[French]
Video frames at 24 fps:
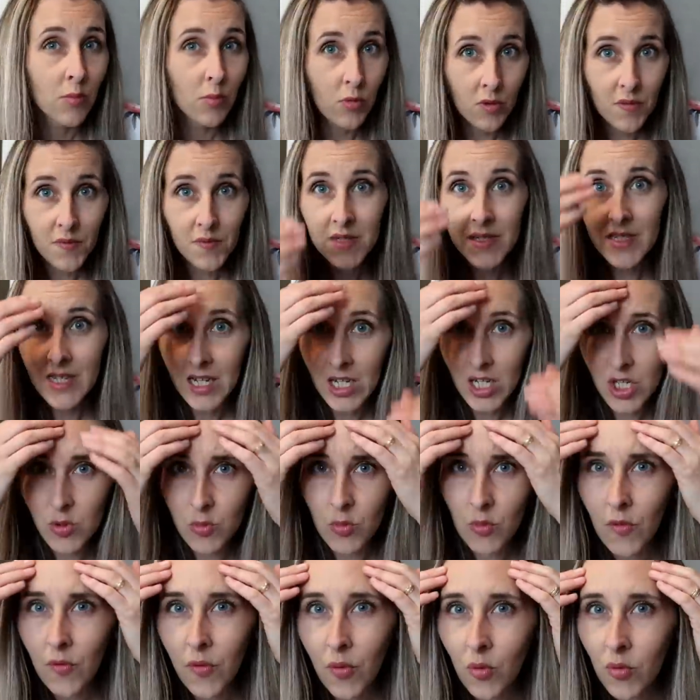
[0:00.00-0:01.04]
Mon visage,
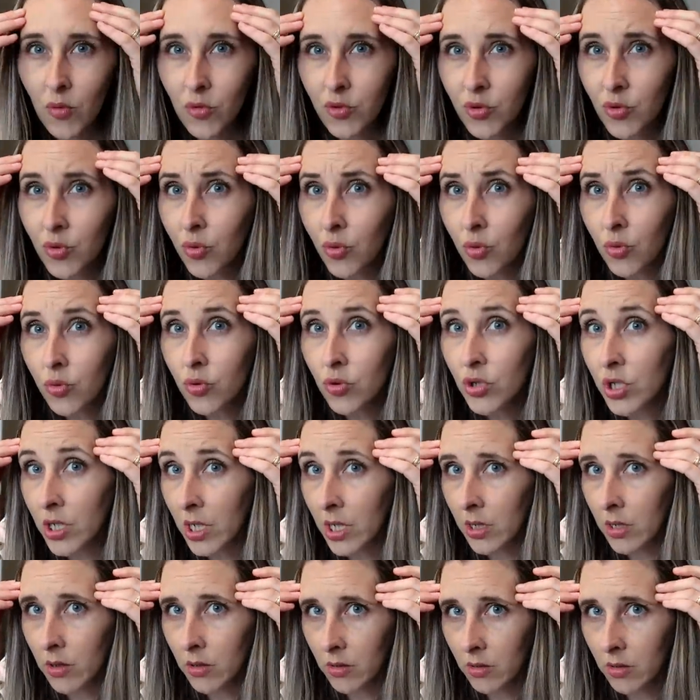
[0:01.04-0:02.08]
mon front tout rouge.
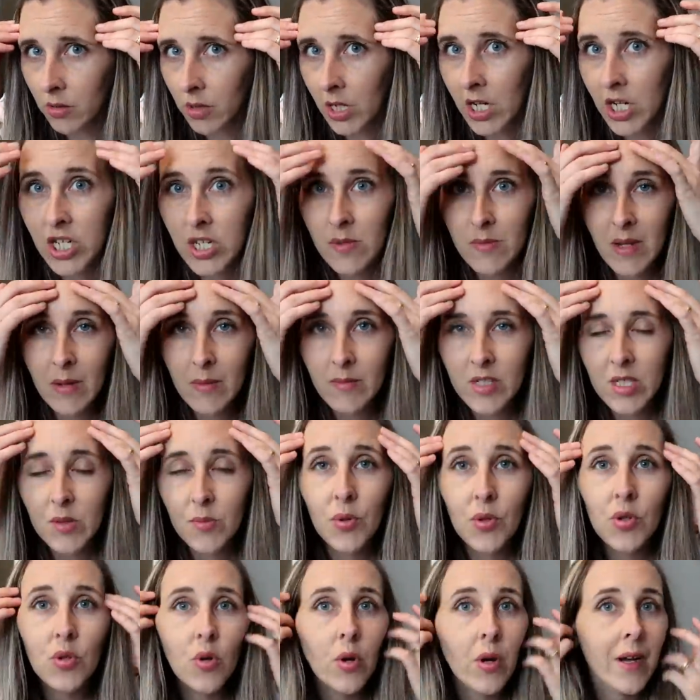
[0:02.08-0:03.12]
Et là, j'ai mis un petit
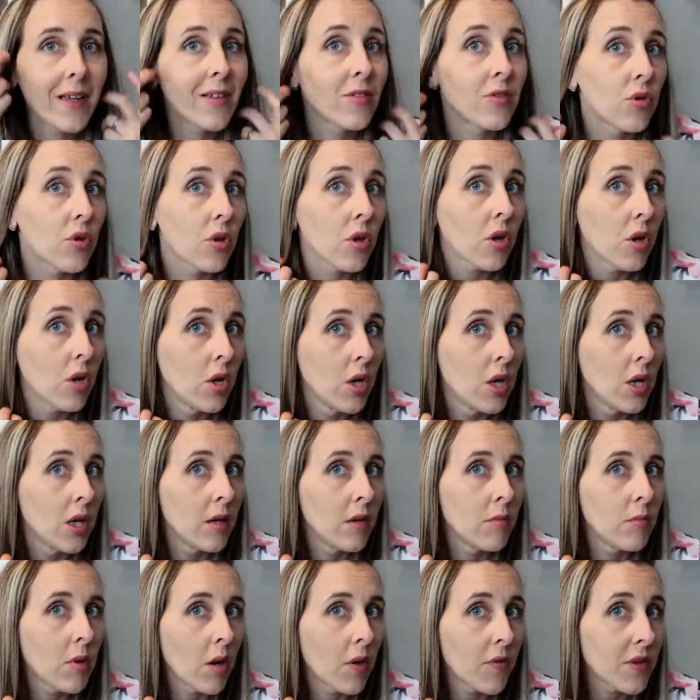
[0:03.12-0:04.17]
peu de correcteur.
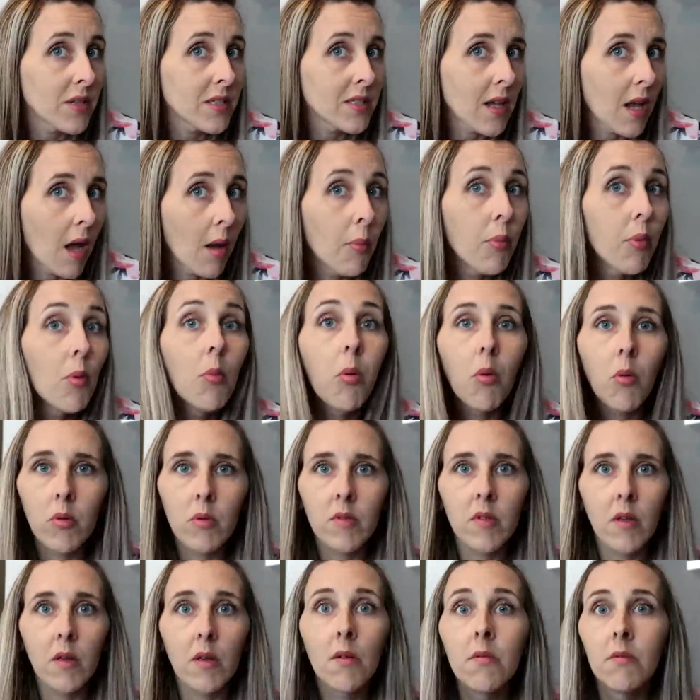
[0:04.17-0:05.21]
Mais en fait, ça a un peu
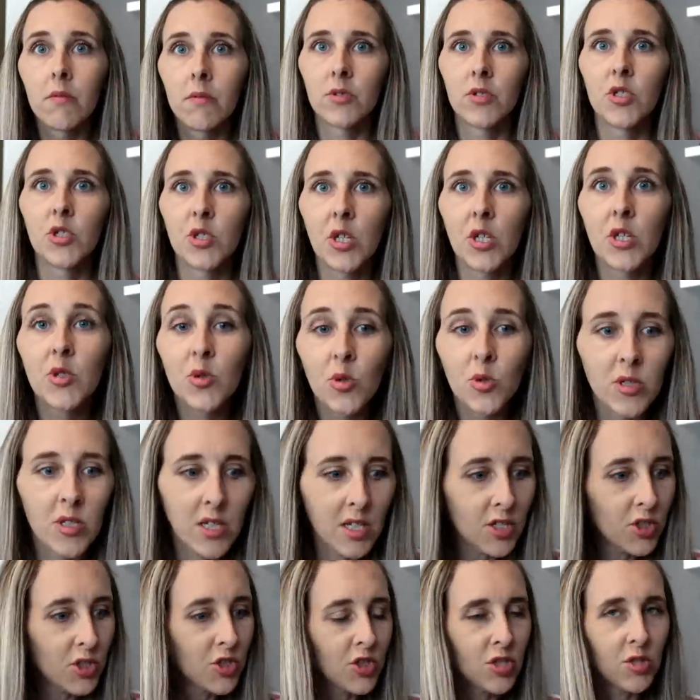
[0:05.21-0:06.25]
bronzé. J'étais
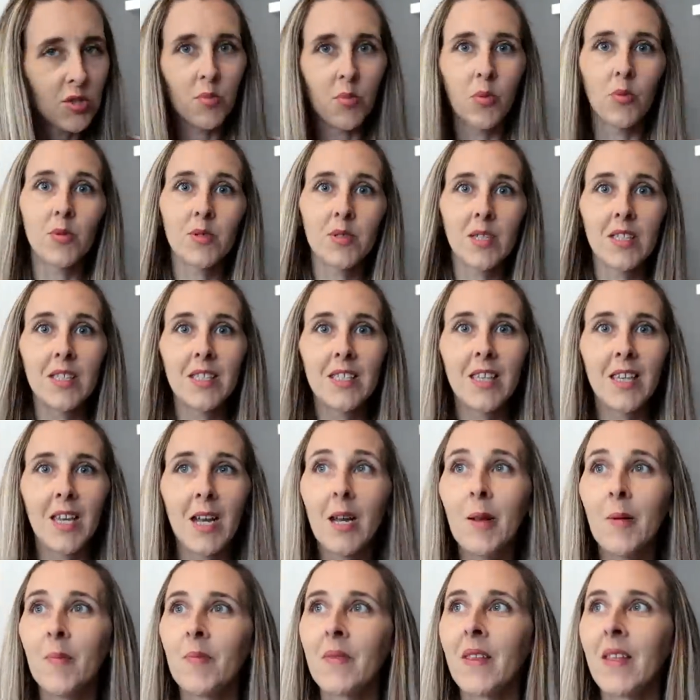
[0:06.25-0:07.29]
étonnée. Je dis bon, c'est
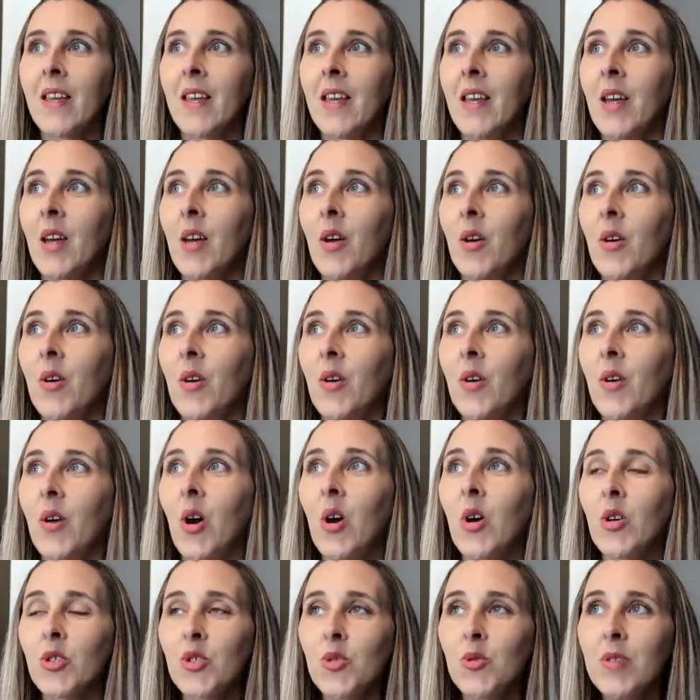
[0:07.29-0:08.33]
nickel. Euh,
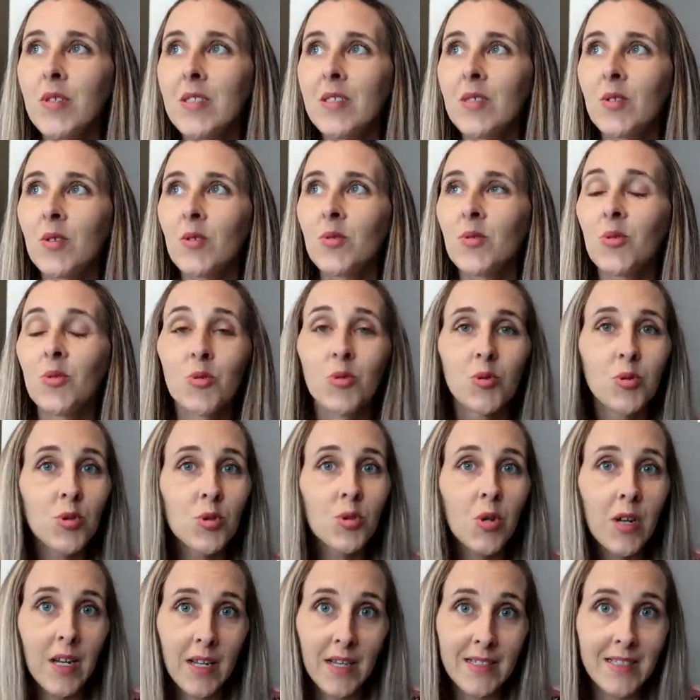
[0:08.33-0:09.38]
ensuite, euh, donc
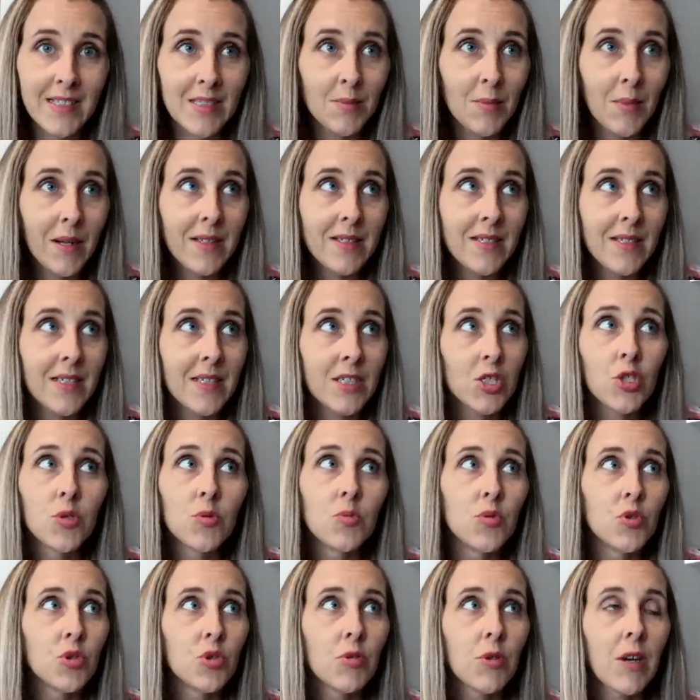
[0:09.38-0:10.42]
toujours lundi matin, je
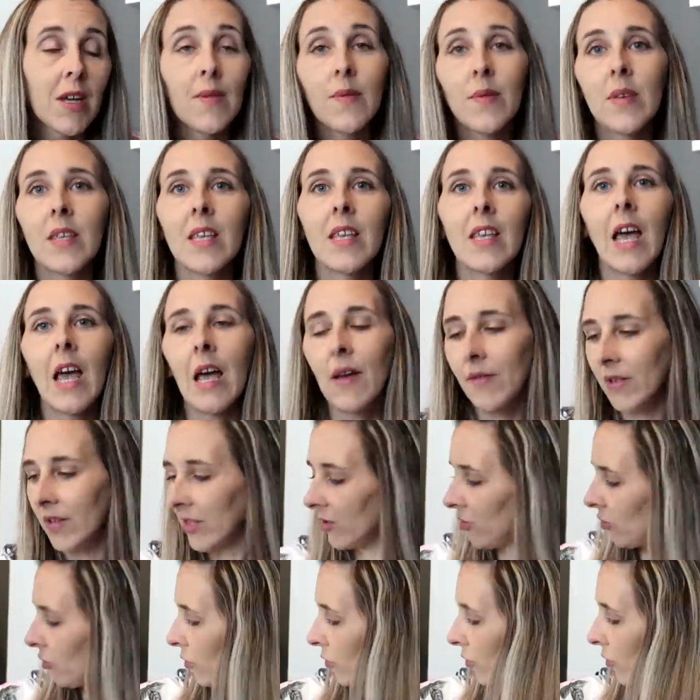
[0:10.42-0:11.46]
me suis réveillée
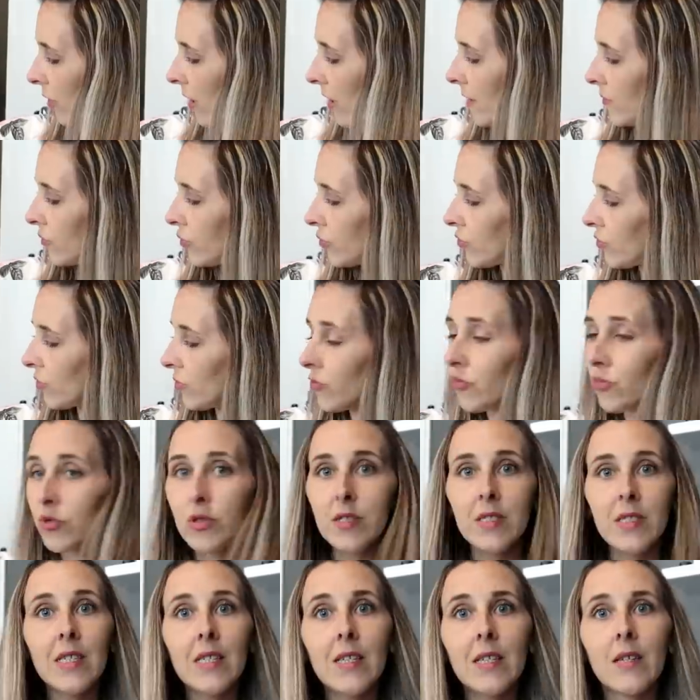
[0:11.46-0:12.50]
avec euh, un bouton de
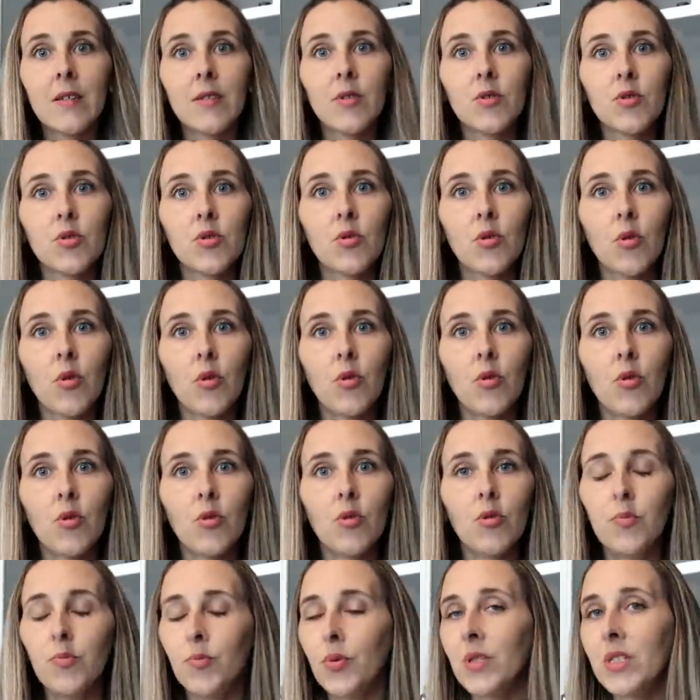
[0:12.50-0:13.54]
moustique sur
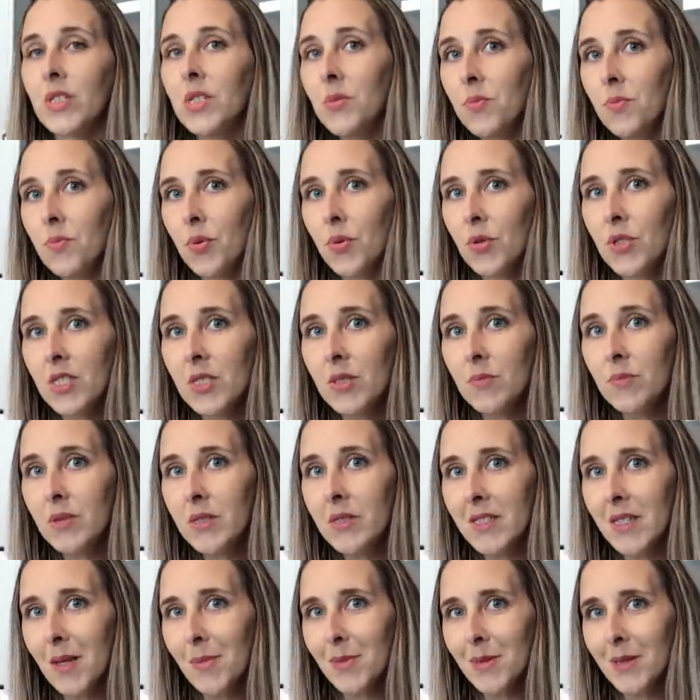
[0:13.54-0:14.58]
le petit, petit
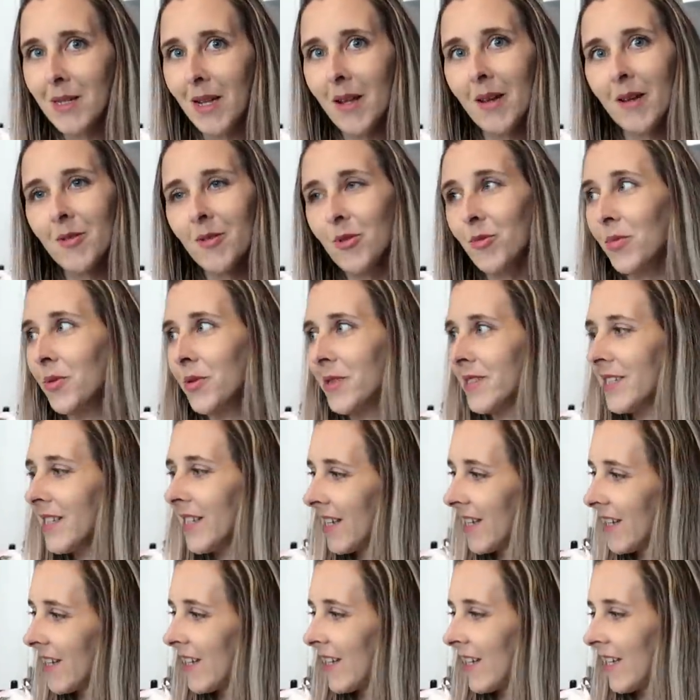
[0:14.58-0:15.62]
biceps là, le petit,
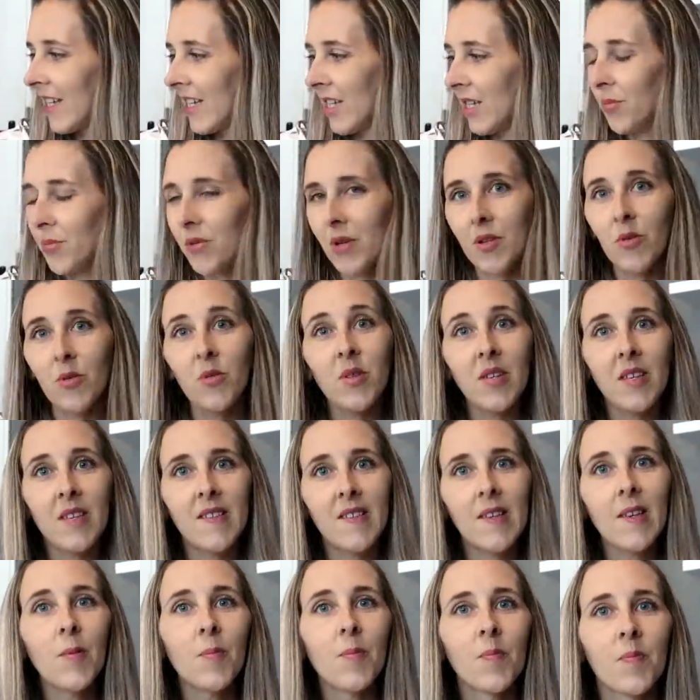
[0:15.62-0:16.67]
et puis un autre
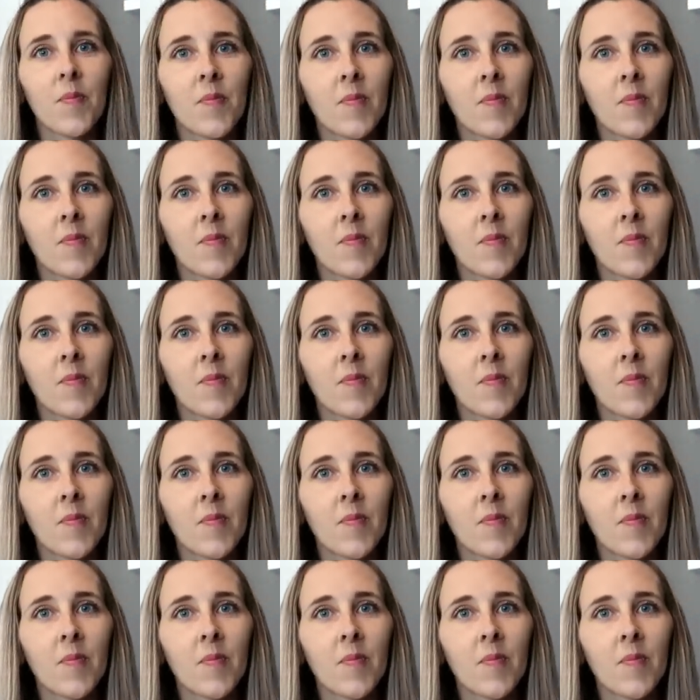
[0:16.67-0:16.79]
ici.